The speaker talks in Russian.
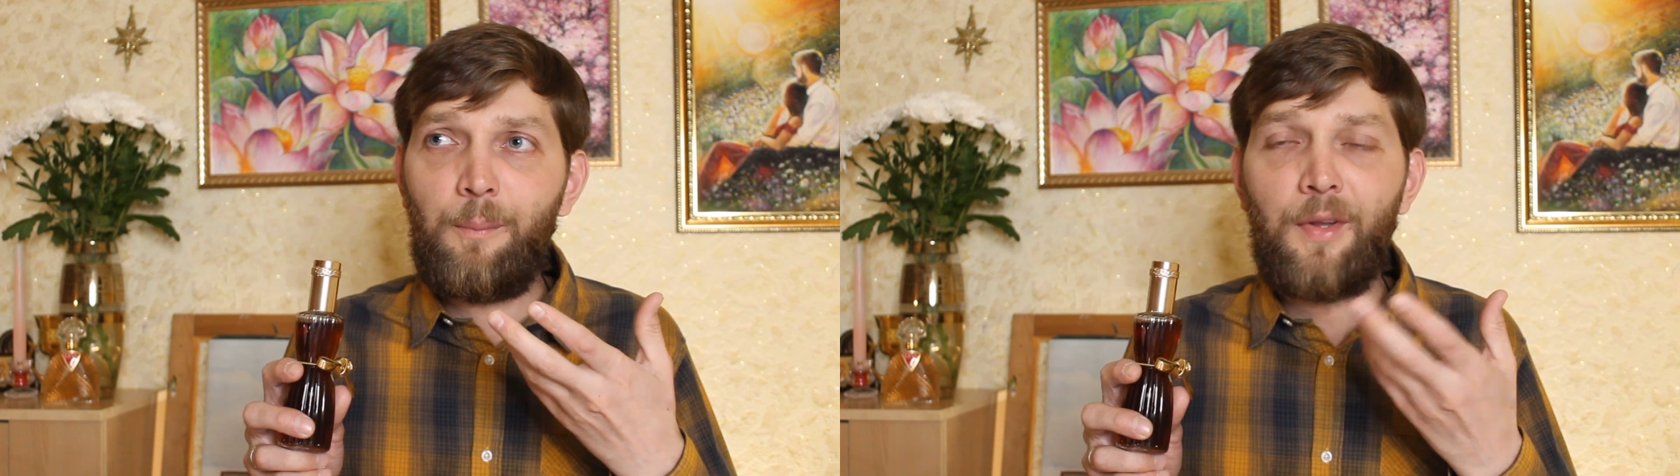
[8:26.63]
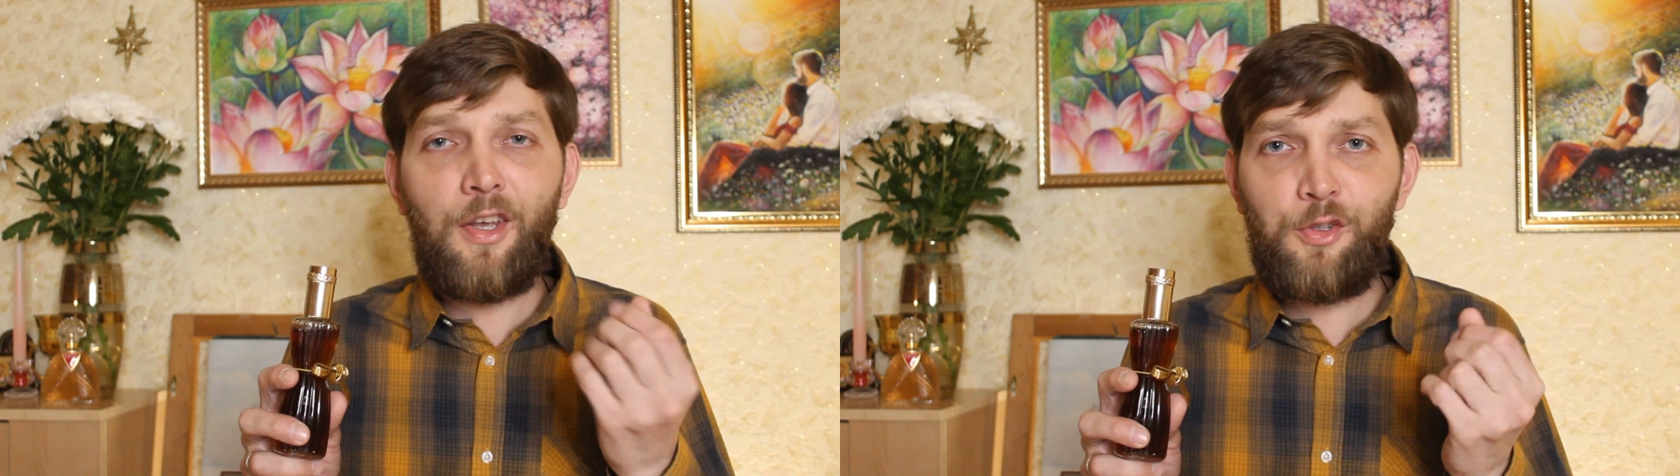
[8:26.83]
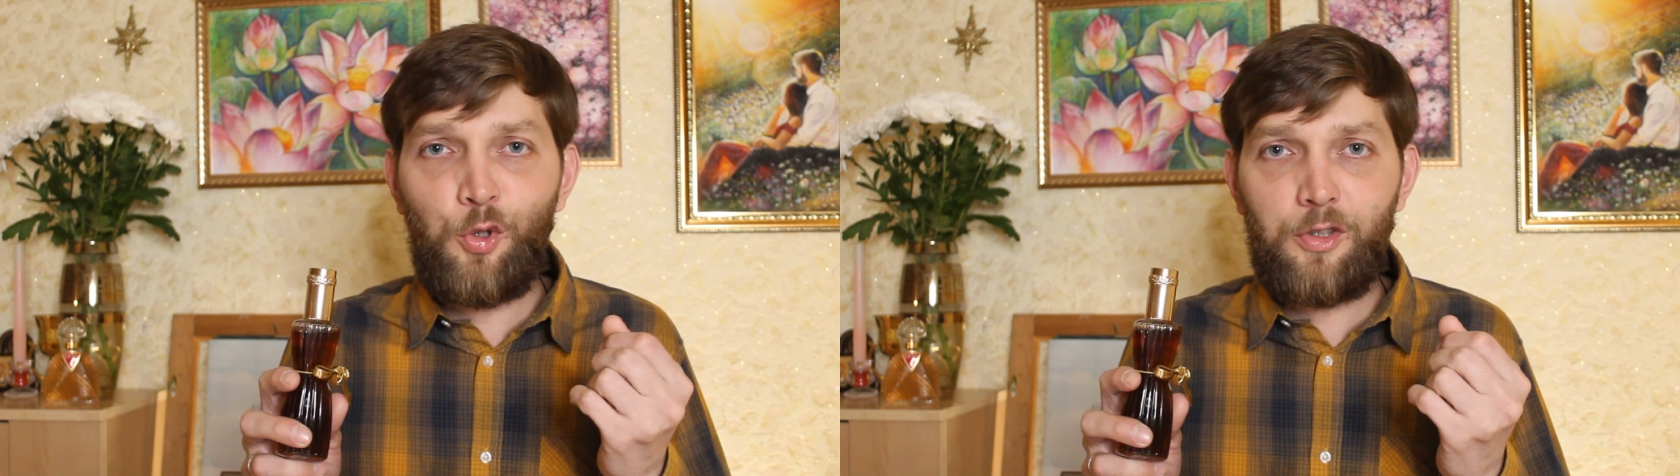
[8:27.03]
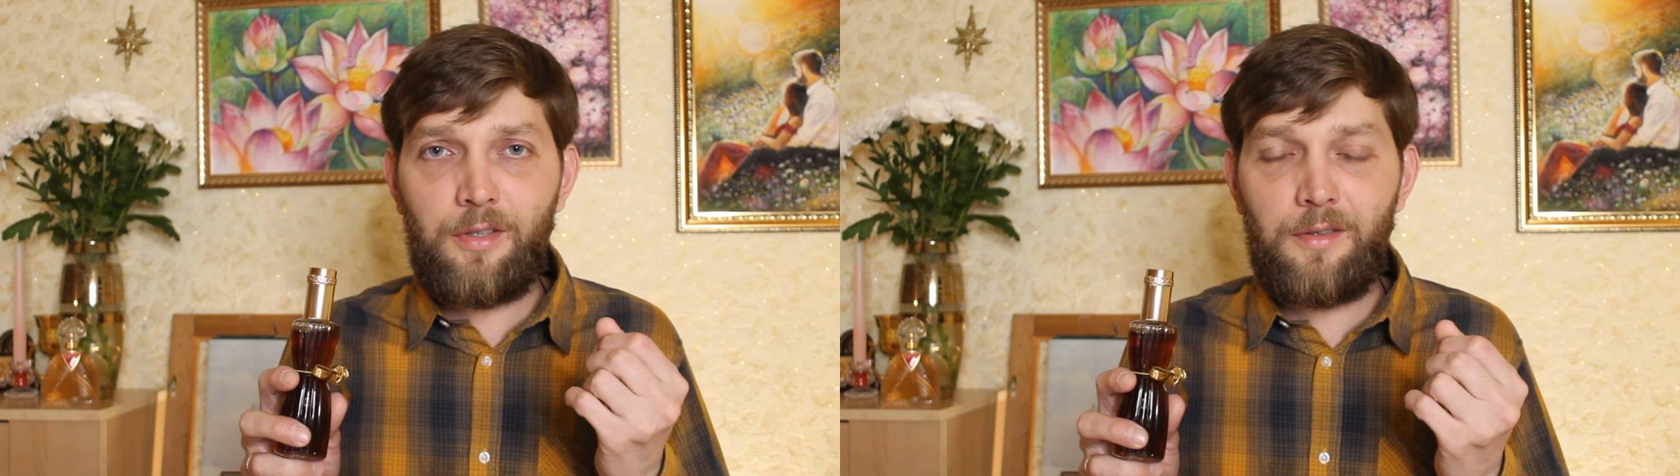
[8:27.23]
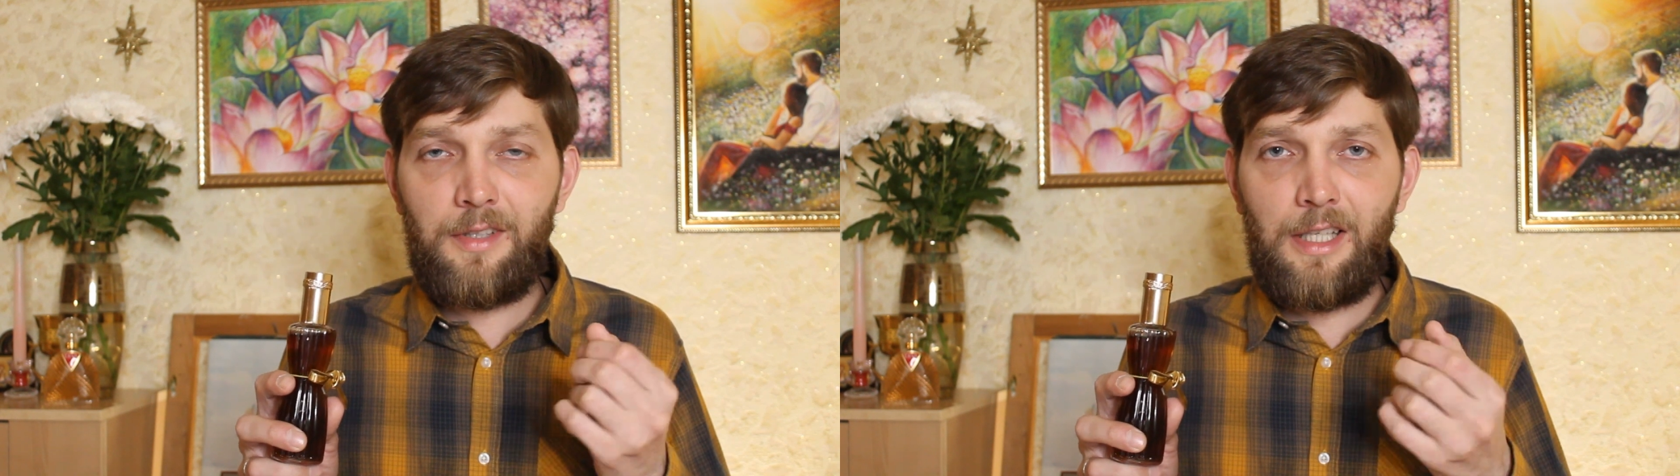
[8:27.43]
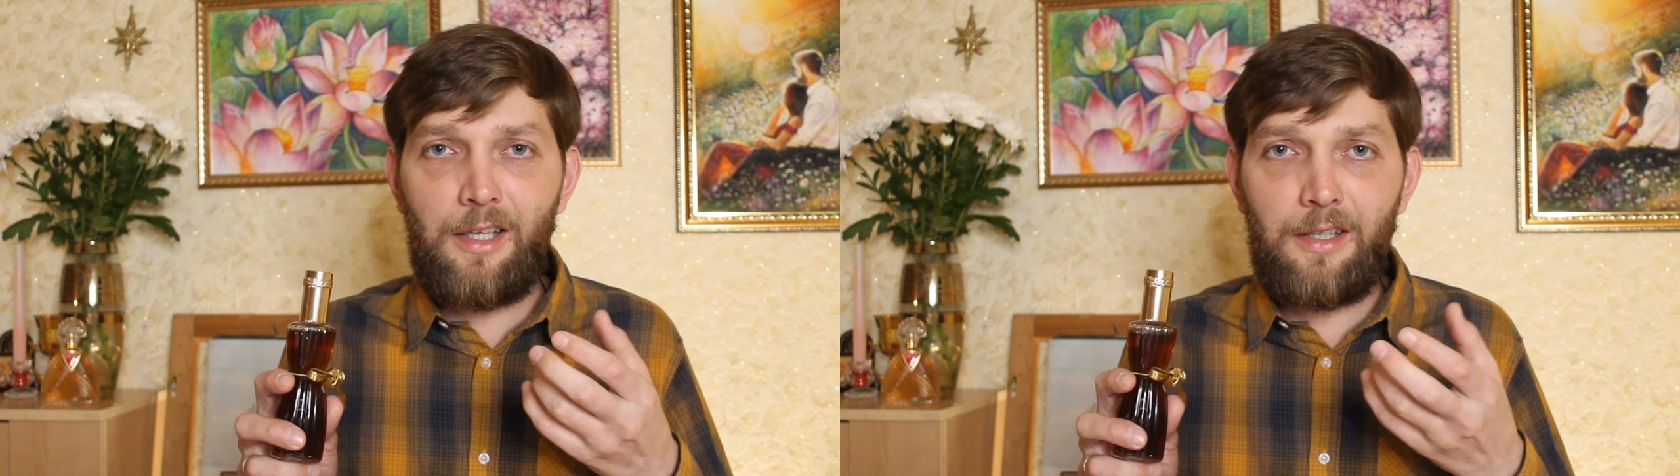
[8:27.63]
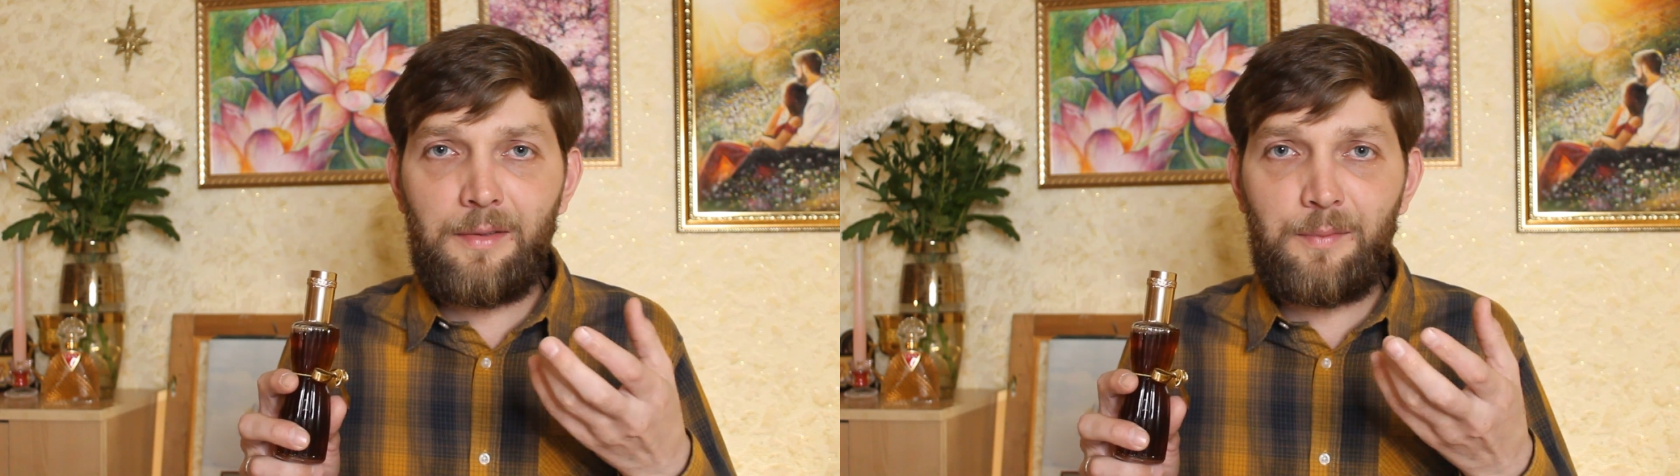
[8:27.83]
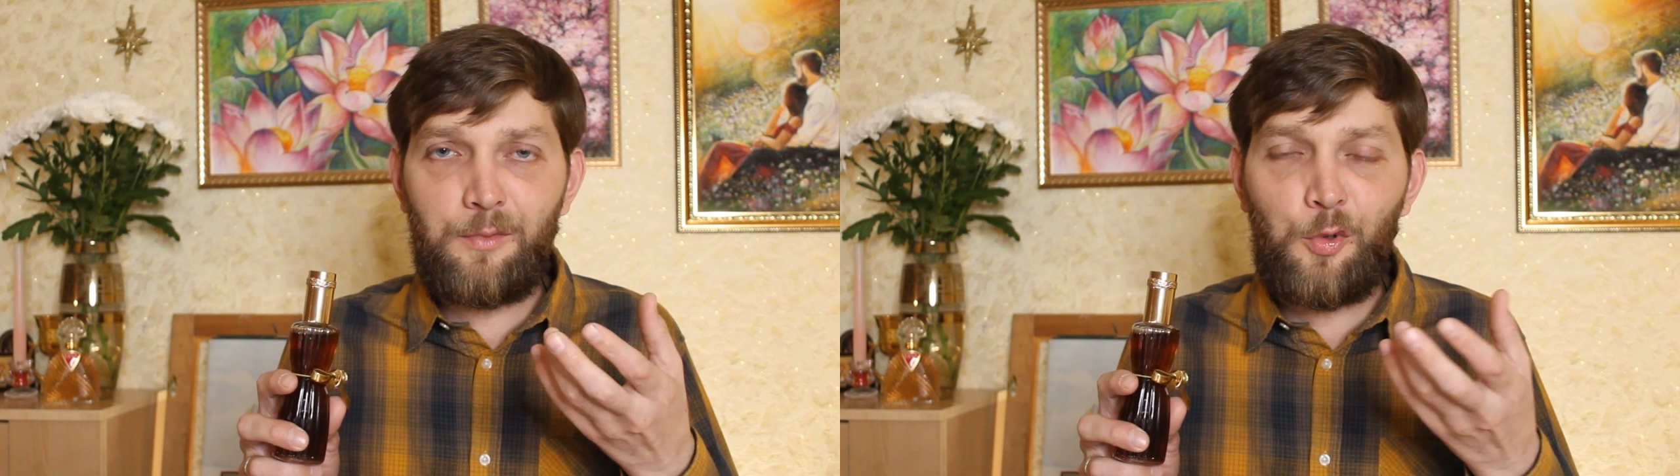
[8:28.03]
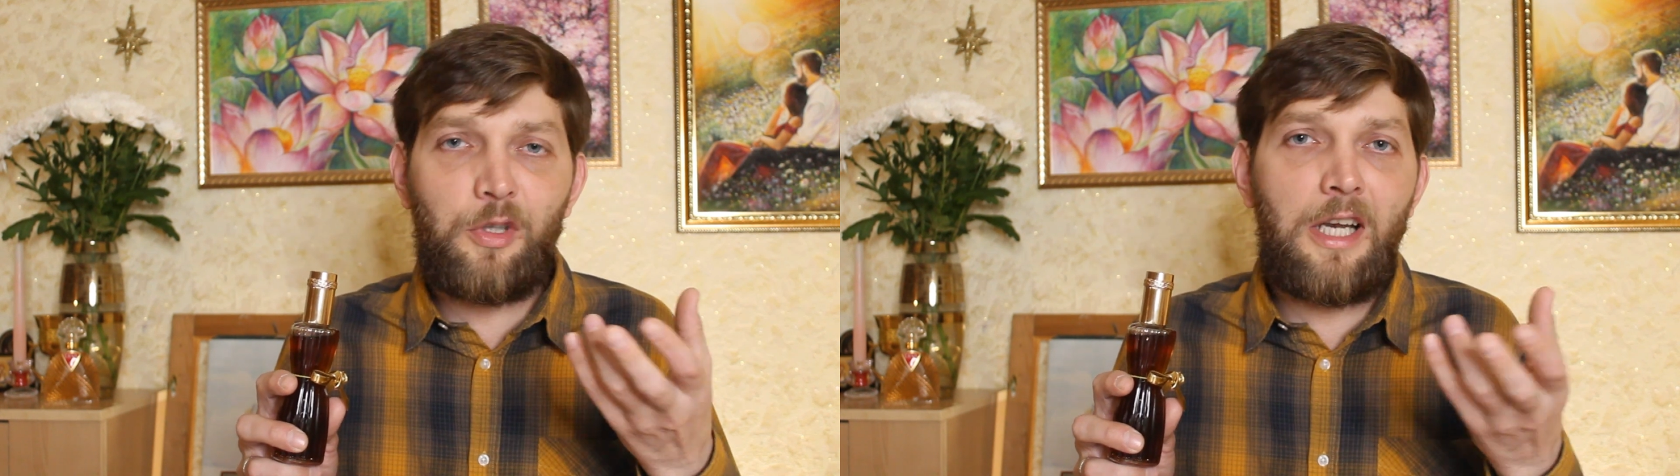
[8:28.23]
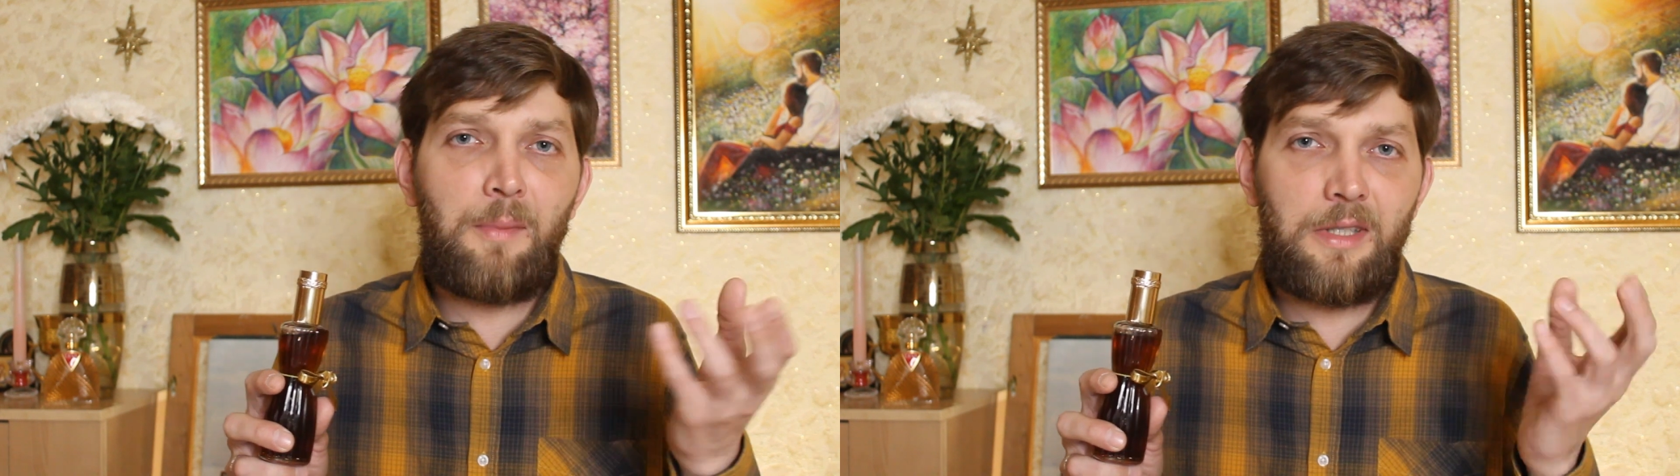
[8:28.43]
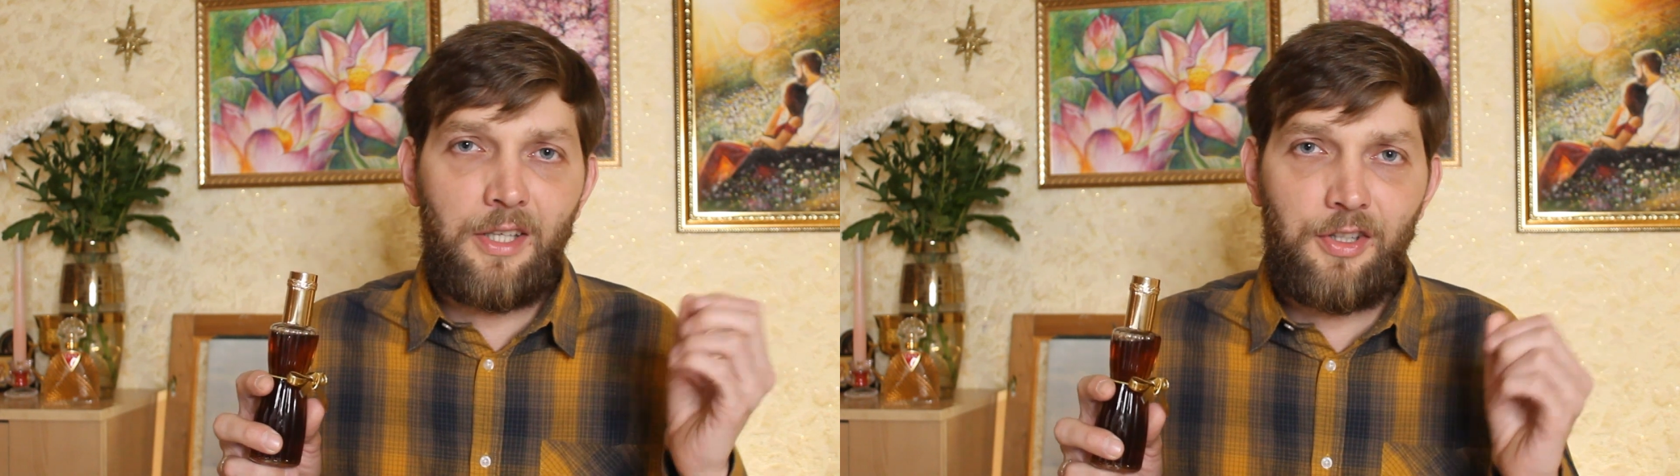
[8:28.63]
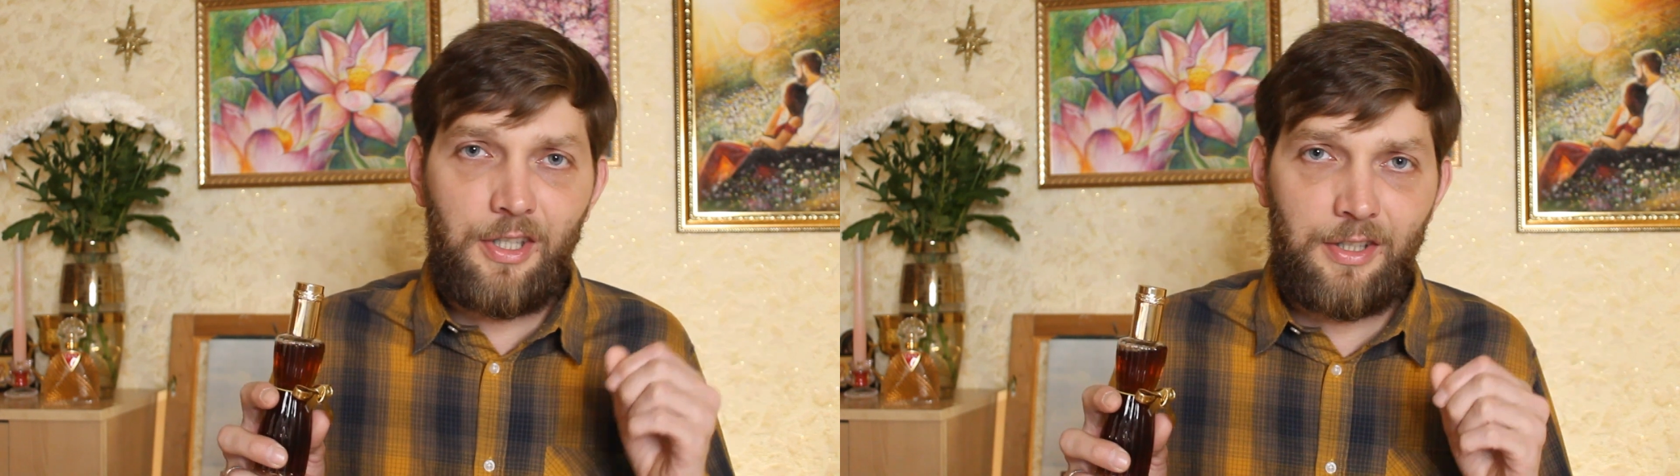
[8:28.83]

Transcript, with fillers: подойдет или ну, для молодых,